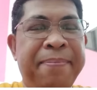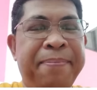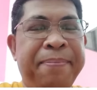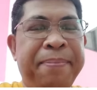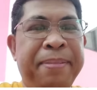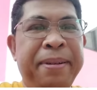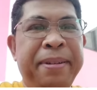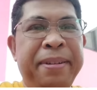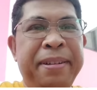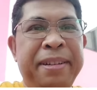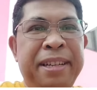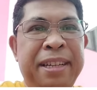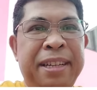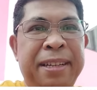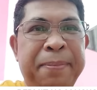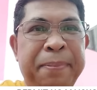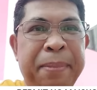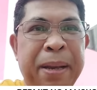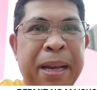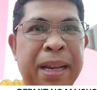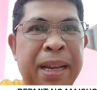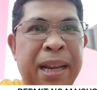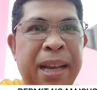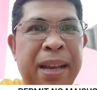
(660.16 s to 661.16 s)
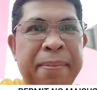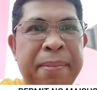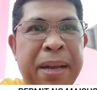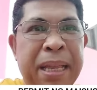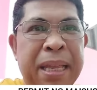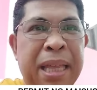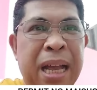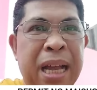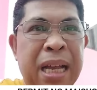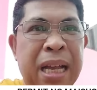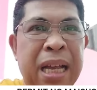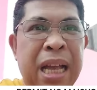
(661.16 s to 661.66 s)
Tapos, pwedeng
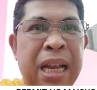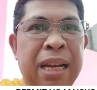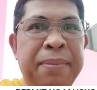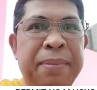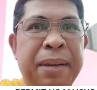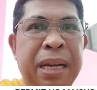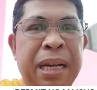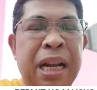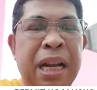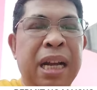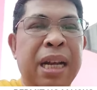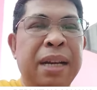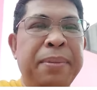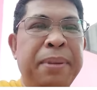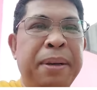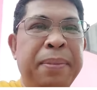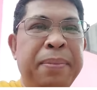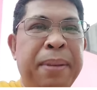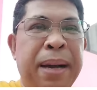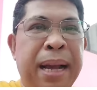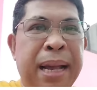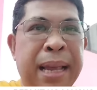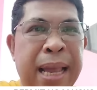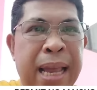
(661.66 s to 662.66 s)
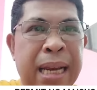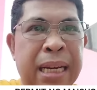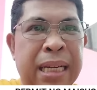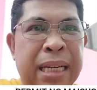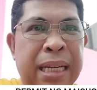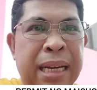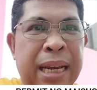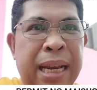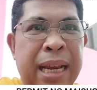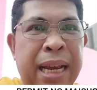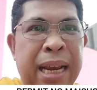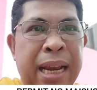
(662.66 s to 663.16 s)
matanggal mga kababayan
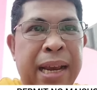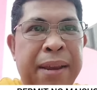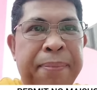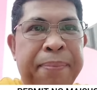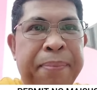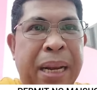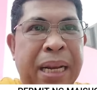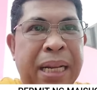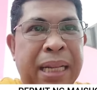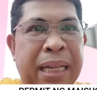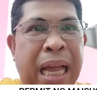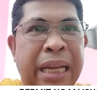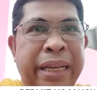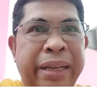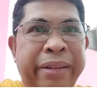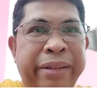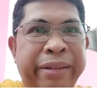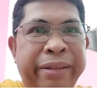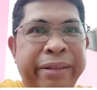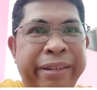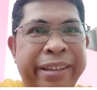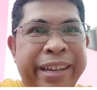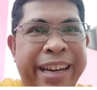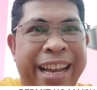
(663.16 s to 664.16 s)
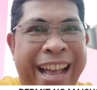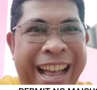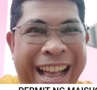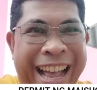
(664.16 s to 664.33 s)
si Pantalyon.